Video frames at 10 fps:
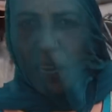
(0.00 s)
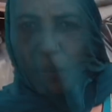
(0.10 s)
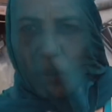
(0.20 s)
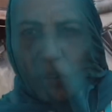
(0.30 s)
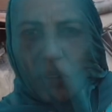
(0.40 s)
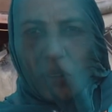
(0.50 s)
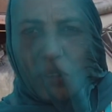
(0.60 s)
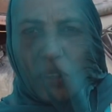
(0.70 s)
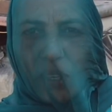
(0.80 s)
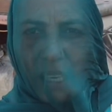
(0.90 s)
है अपनो
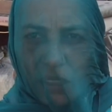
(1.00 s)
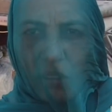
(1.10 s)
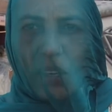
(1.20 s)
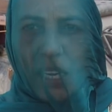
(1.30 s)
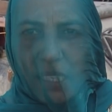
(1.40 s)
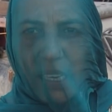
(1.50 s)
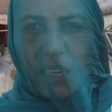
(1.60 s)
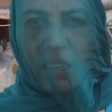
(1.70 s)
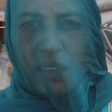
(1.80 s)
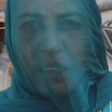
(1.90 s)
हम्म। यो खेत को राज है
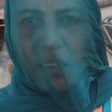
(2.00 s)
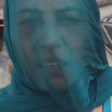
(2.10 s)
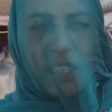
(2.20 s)
हाँ।